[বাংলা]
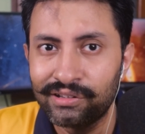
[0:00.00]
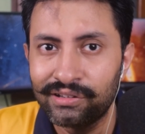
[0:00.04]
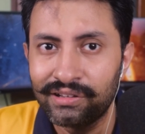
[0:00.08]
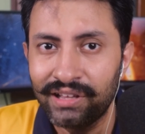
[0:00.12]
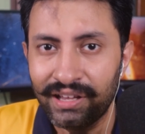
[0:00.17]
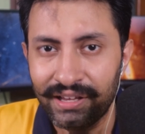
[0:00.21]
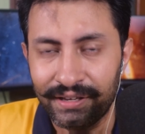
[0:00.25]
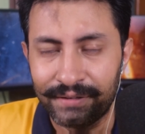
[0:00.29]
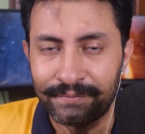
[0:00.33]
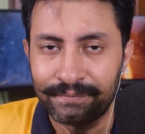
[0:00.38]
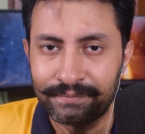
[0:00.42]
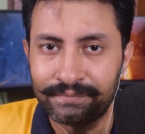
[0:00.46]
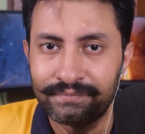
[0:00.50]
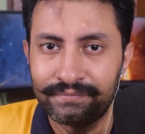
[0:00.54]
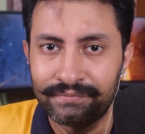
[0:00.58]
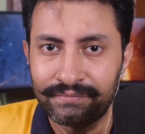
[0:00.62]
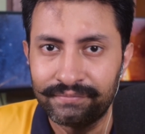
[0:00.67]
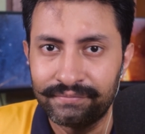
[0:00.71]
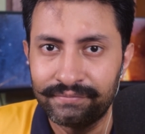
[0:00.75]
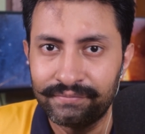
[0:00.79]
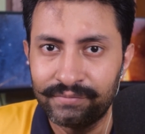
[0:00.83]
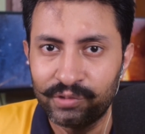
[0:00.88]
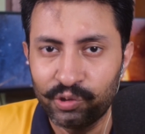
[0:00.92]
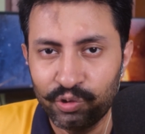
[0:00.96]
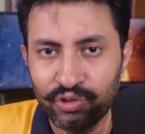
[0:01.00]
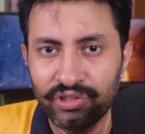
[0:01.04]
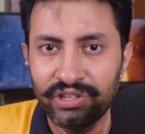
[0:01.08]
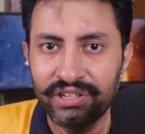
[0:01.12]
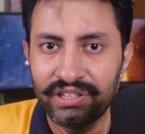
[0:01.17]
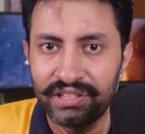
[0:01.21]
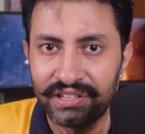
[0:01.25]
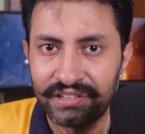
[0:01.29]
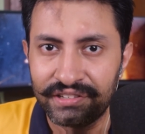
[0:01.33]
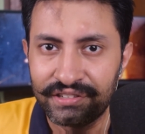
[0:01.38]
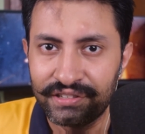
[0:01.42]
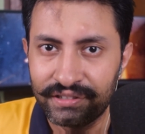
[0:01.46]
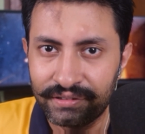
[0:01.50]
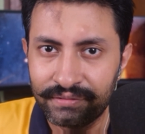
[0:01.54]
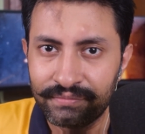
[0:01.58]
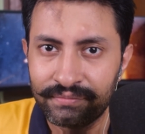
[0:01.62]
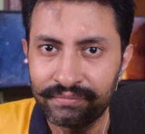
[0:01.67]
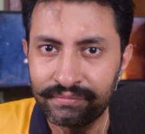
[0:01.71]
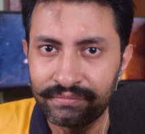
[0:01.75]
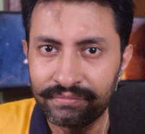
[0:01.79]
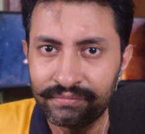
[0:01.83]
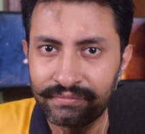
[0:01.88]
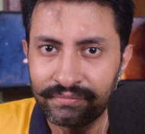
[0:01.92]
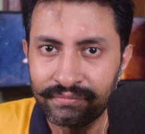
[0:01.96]
হ্যাঁ দুজনেই দিয়েছি
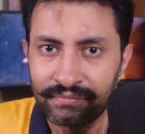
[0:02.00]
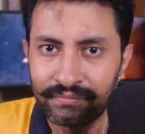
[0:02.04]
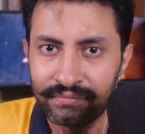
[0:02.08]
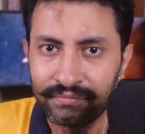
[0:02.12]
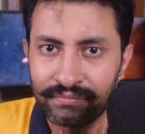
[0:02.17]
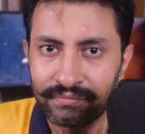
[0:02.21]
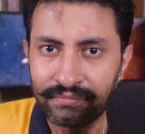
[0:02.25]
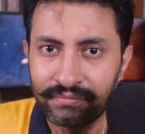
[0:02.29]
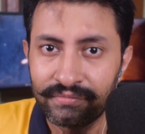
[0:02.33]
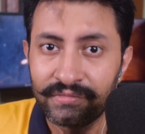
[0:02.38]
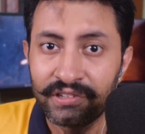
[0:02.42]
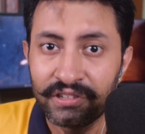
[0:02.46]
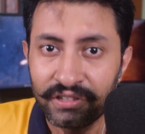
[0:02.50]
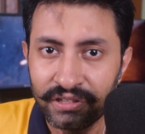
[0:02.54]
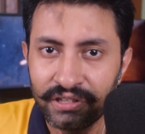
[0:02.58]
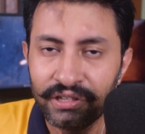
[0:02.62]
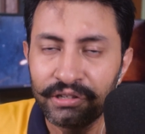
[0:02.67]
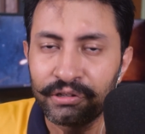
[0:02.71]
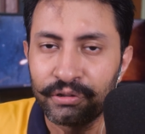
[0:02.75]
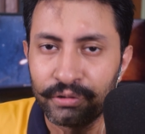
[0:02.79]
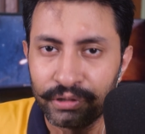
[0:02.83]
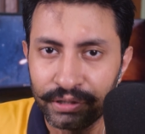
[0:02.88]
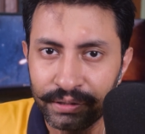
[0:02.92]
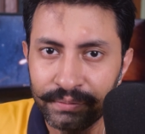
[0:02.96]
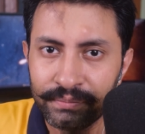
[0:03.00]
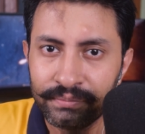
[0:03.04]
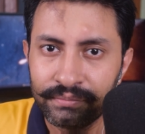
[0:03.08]
শেয়ার করে